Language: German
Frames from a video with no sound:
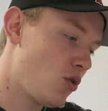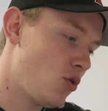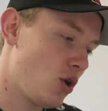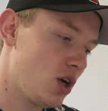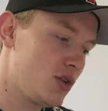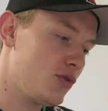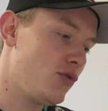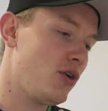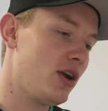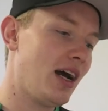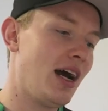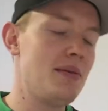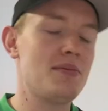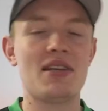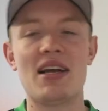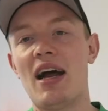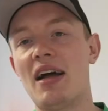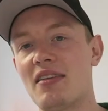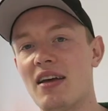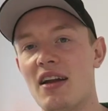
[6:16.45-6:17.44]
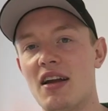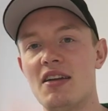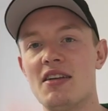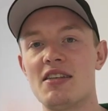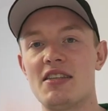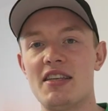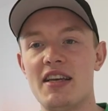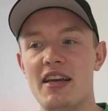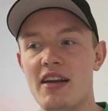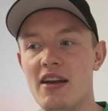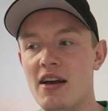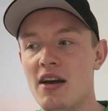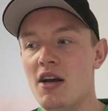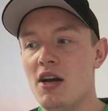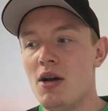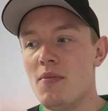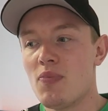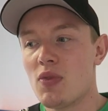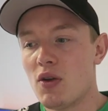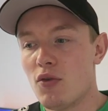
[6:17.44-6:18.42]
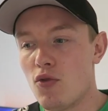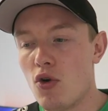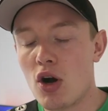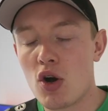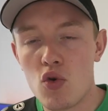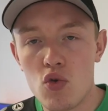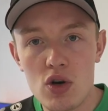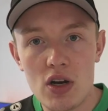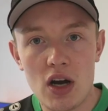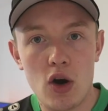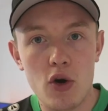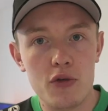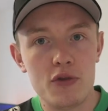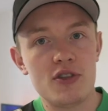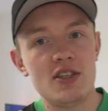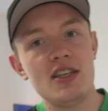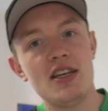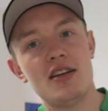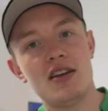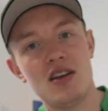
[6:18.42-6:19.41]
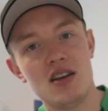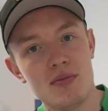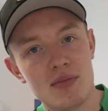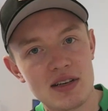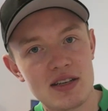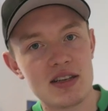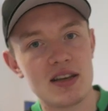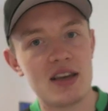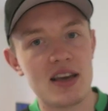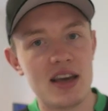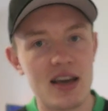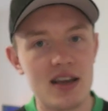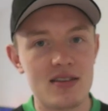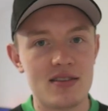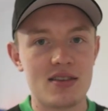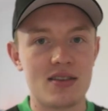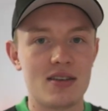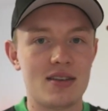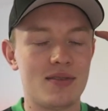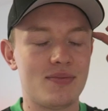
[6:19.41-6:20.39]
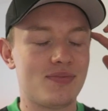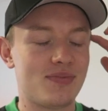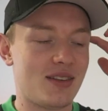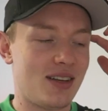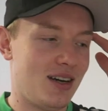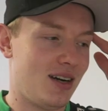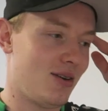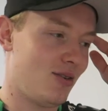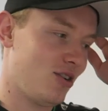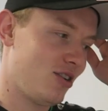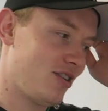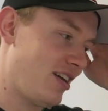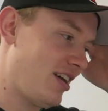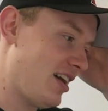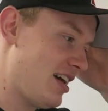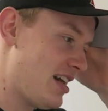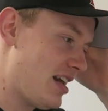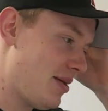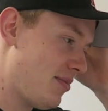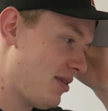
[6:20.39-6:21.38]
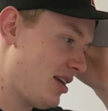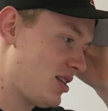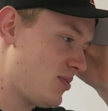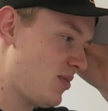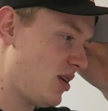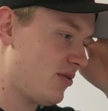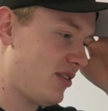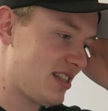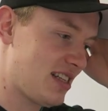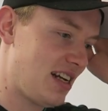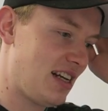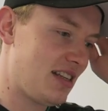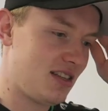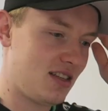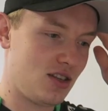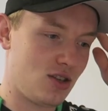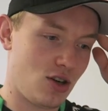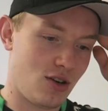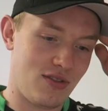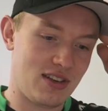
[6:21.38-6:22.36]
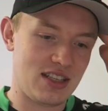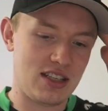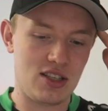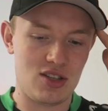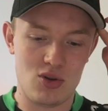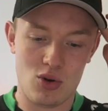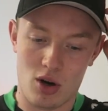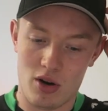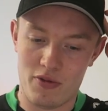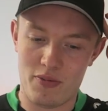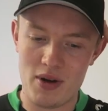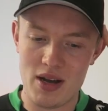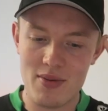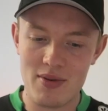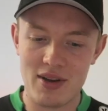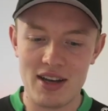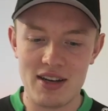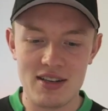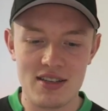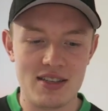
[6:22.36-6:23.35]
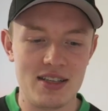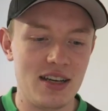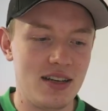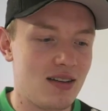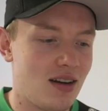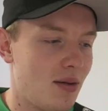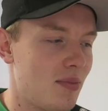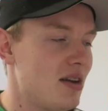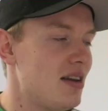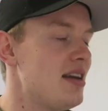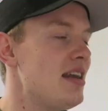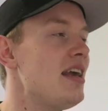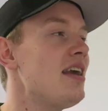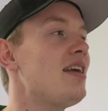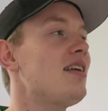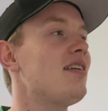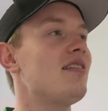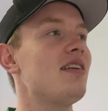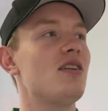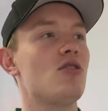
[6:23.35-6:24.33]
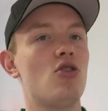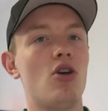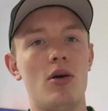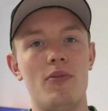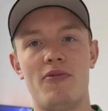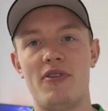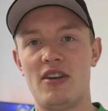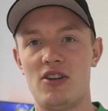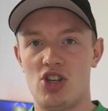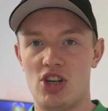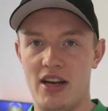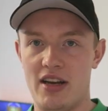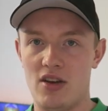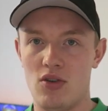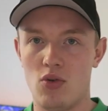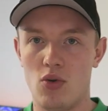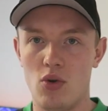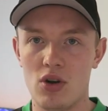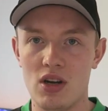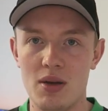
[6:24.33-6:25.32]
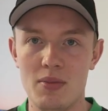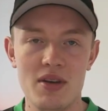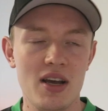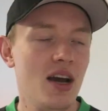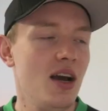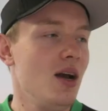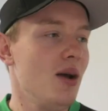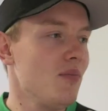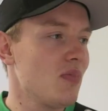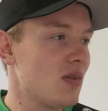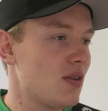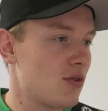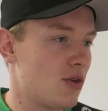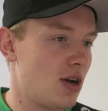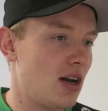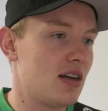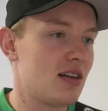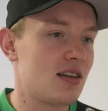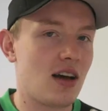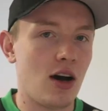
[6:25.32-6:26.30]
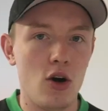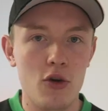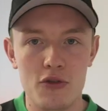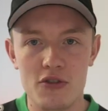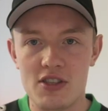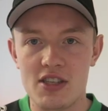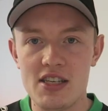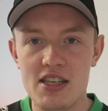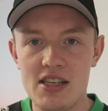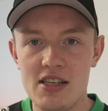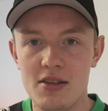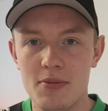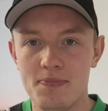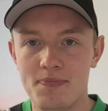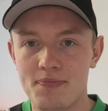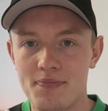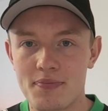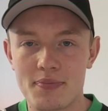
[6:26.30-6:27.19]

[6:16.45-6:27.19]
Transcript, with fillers: Kurz vor der Halbzeit hat er dann eine Szene, wo er gut aufzieht, in die Mitte geht, ja, und dann halt eben das macht, was er letzte Saison, was ich so oft bei ihm kritisiert habe, nicht den Kopf entscheidend hochnimmt, sondern draufzieht.